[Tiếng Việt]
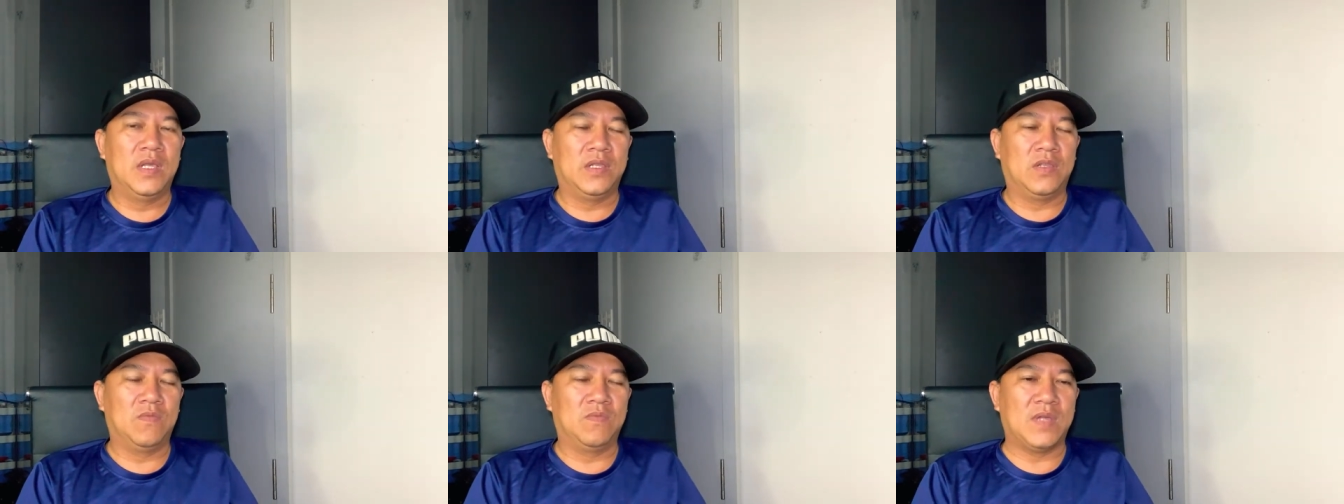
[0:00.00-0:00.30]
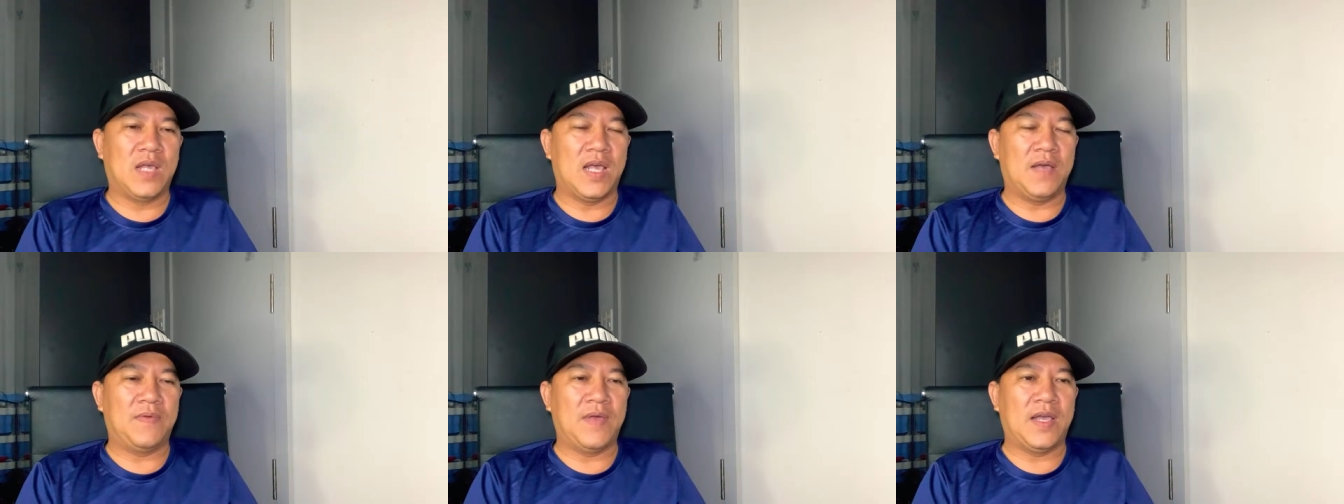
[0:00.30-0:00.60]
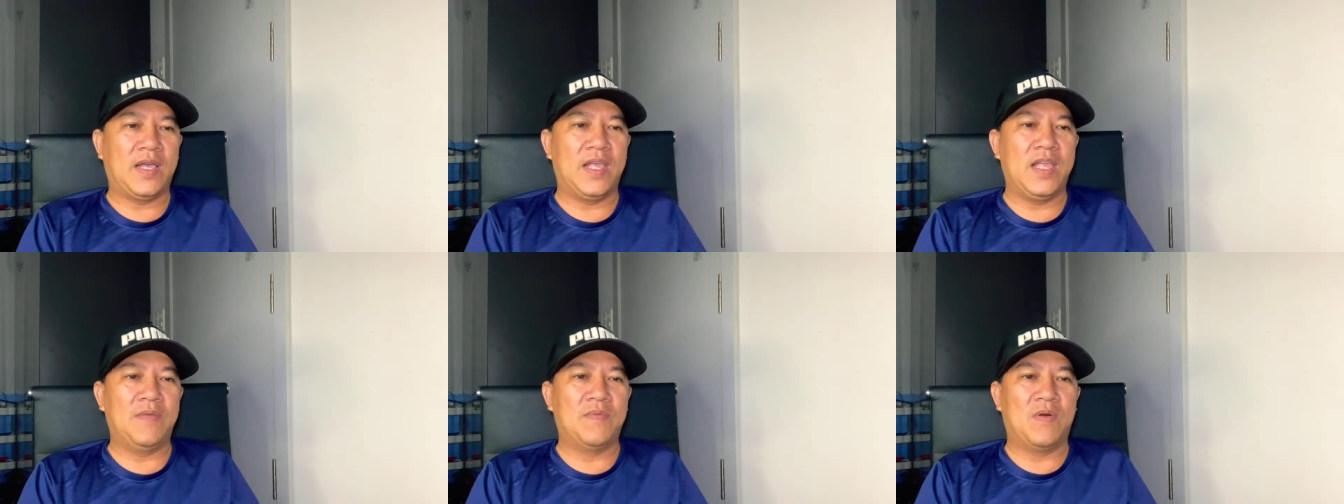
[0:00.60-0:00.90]
chúng ta
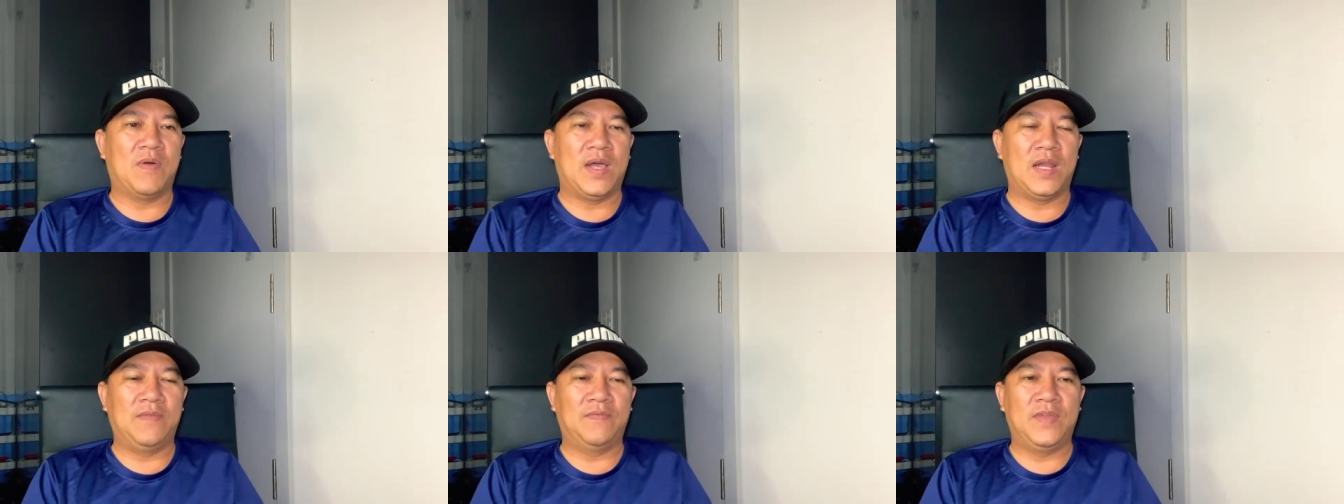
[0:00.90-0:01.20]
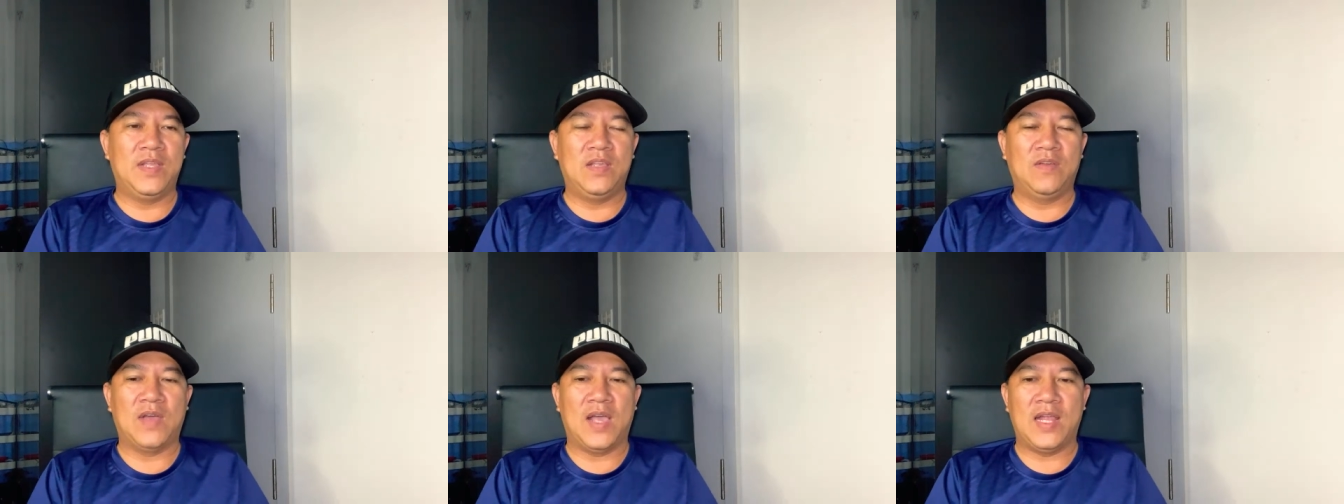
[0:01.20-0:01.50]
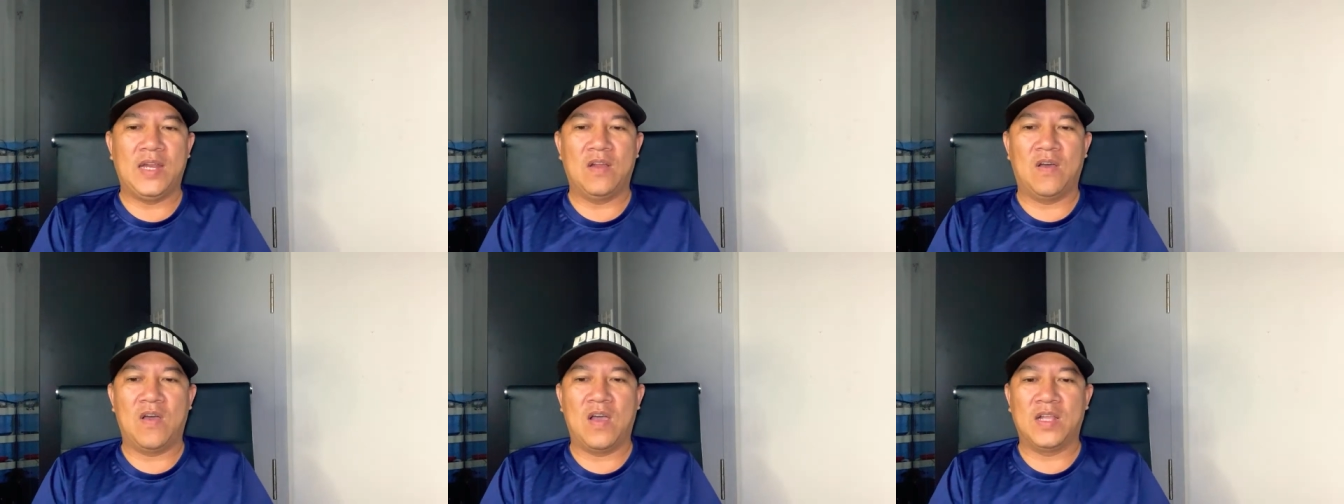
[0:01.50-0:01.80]
phát hiện một hành vi của
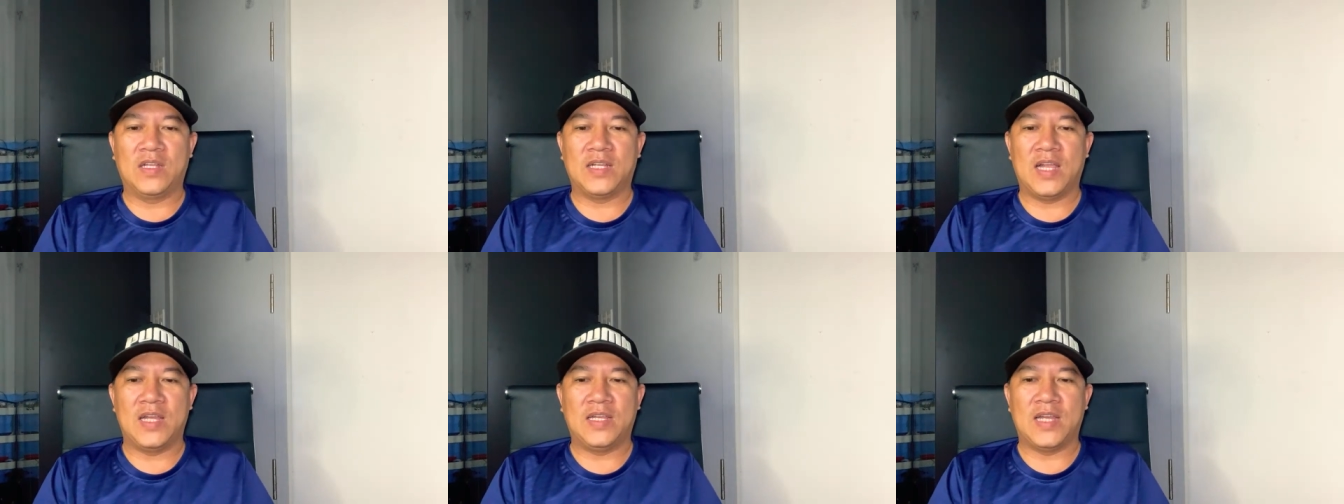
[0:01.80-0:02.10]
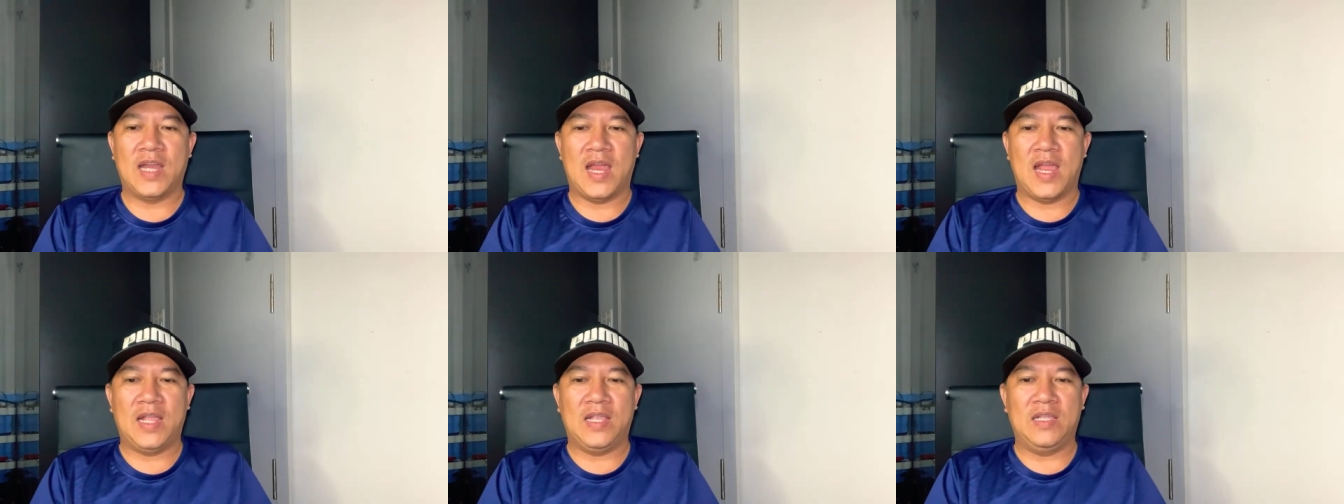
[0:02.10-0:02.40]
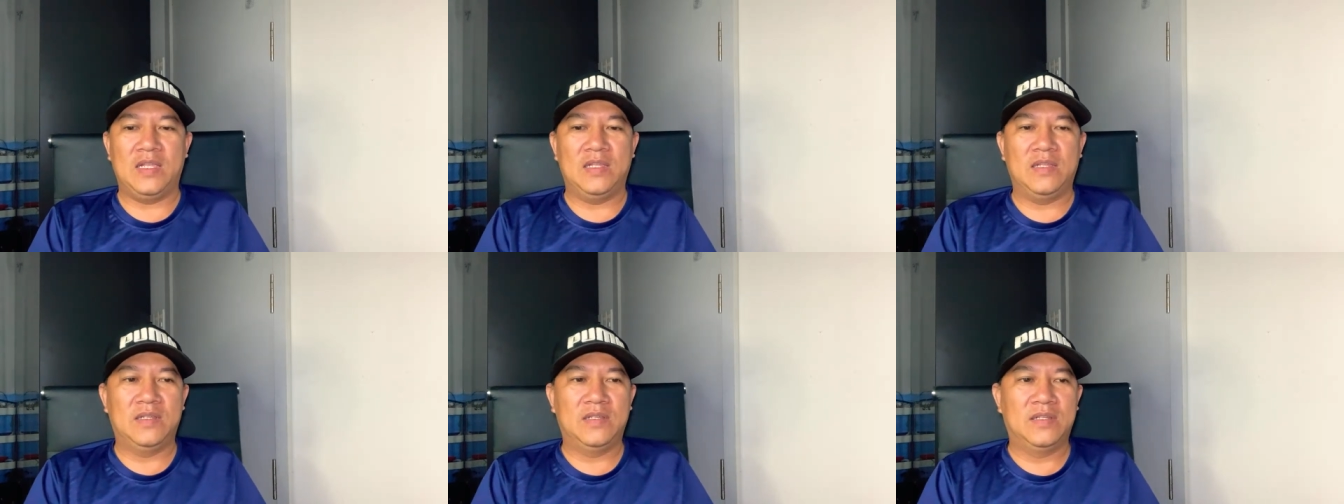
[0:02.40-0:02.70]
ai đó sai
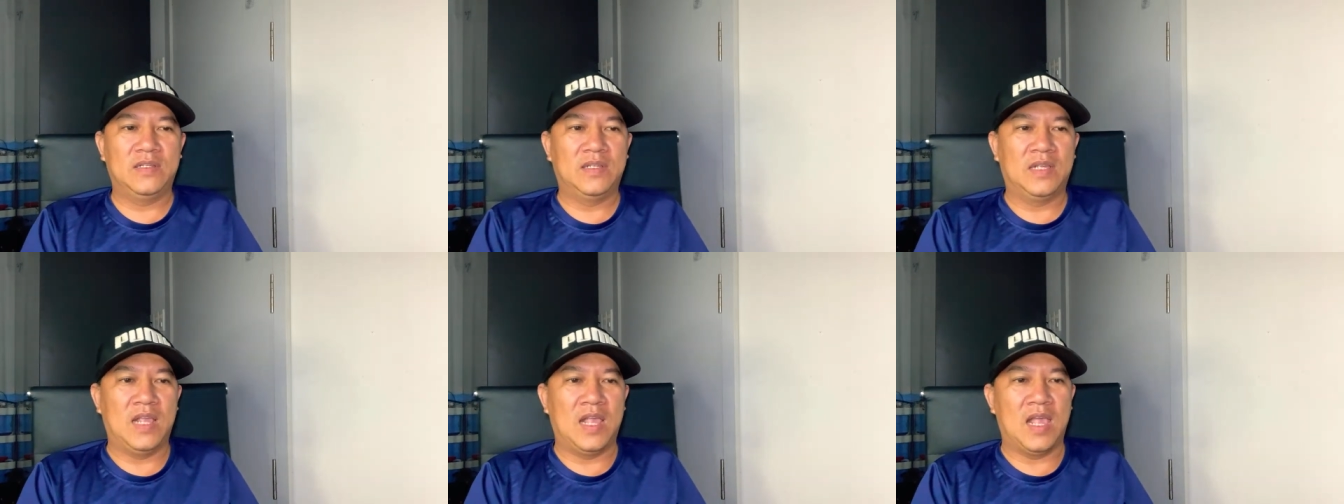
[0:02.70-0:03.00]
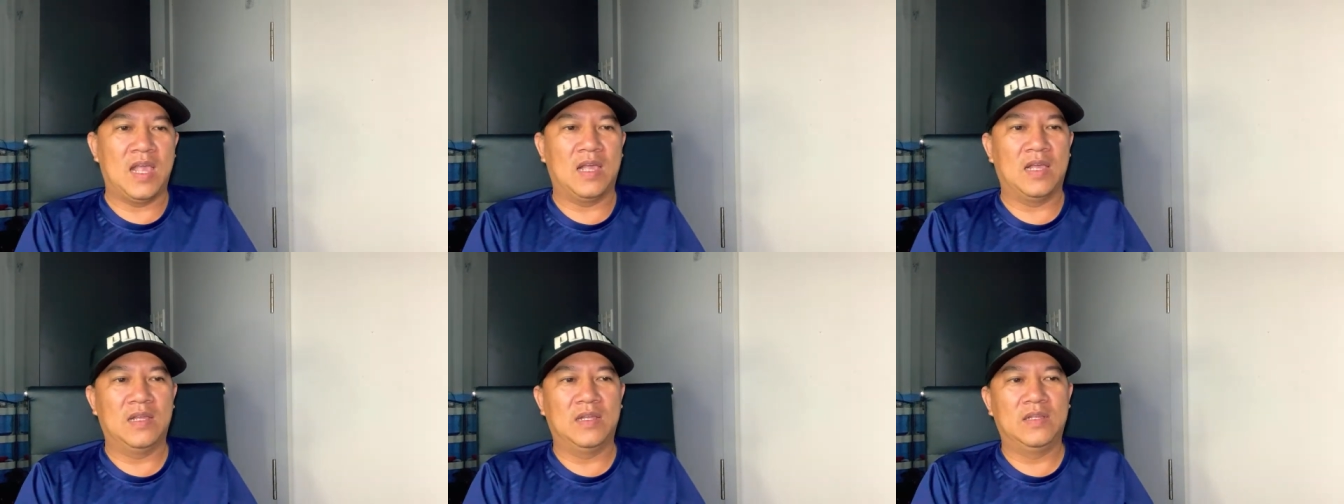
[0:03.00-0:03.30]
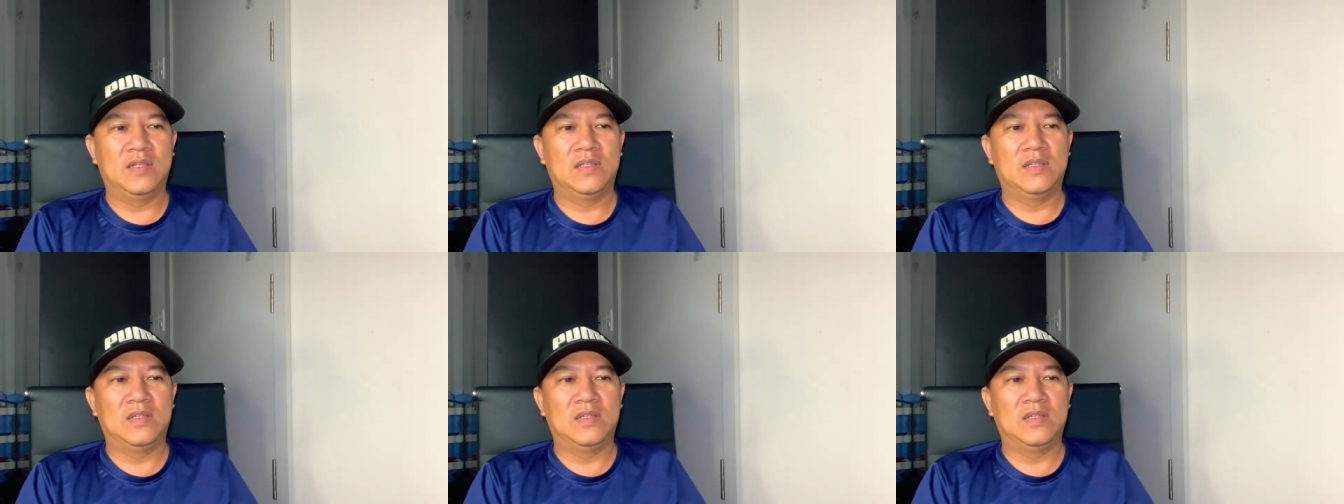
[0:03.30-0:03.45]
trái ha